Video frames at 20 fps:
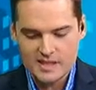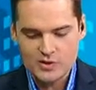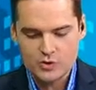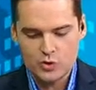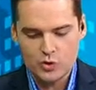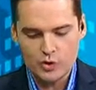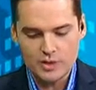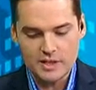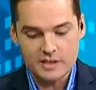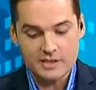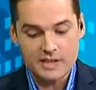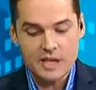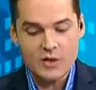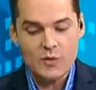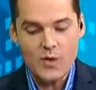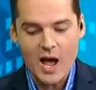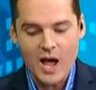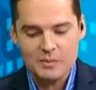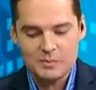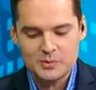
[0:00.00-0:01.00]
Sônia. Tem
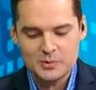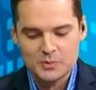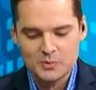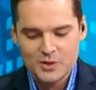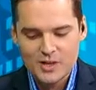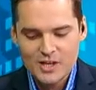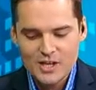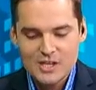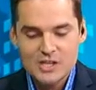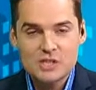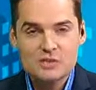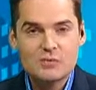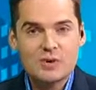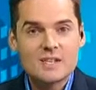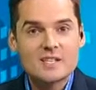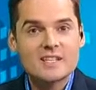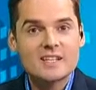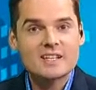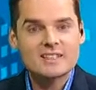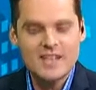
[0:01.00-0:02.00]
o hábito de
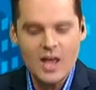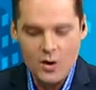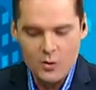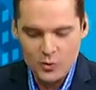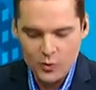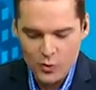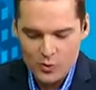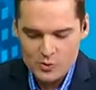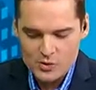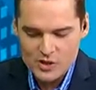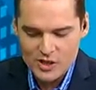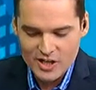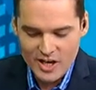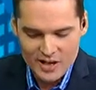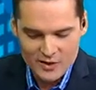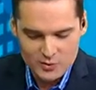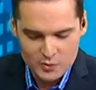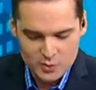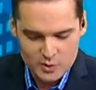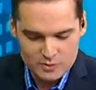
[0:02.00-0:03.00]
fazer download
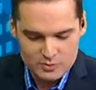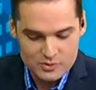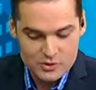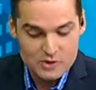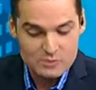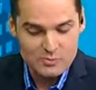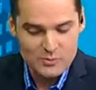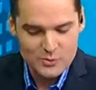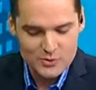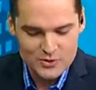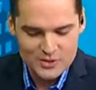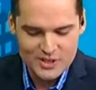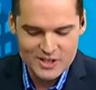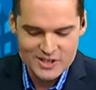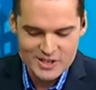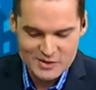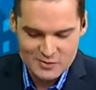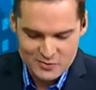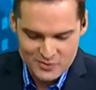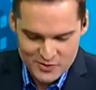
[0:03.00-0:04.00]
gratuito de
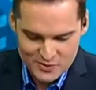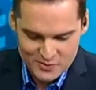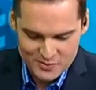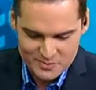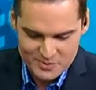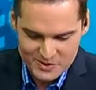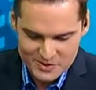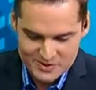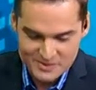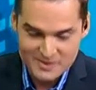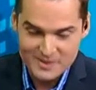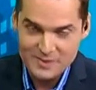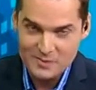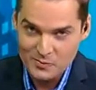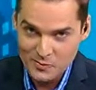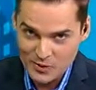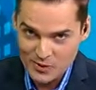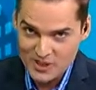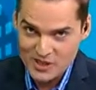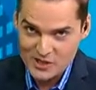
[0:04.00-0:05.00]
músicas e filmes.
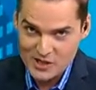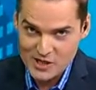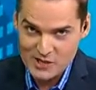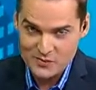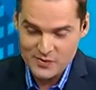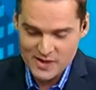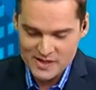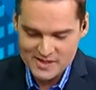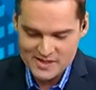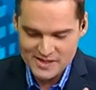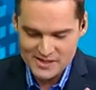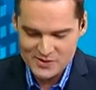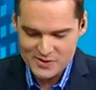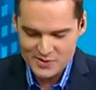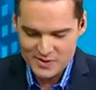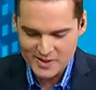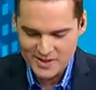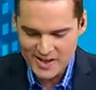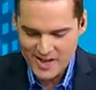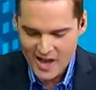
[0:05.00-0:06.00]
Muita gente faz
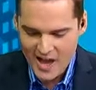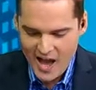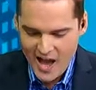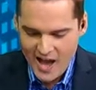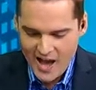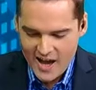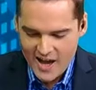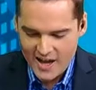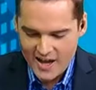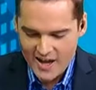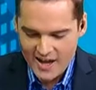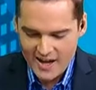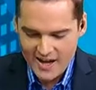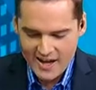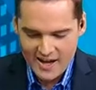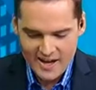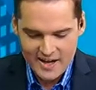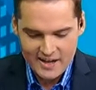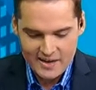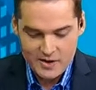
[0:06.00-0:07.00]
isso, hein?
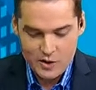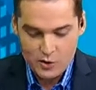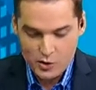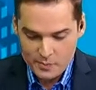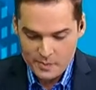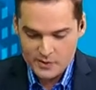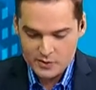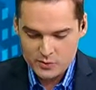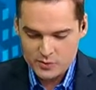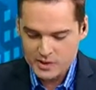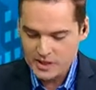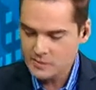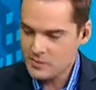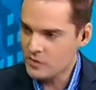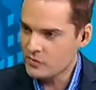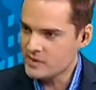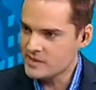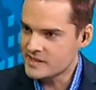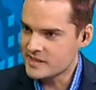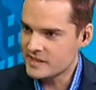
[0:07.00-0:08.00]
Ah, eu cometo crime
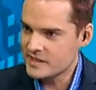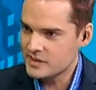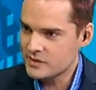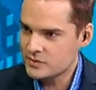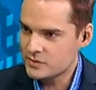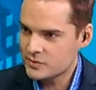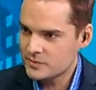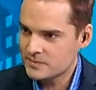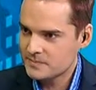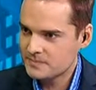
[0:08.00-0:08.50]
ao fazer isso?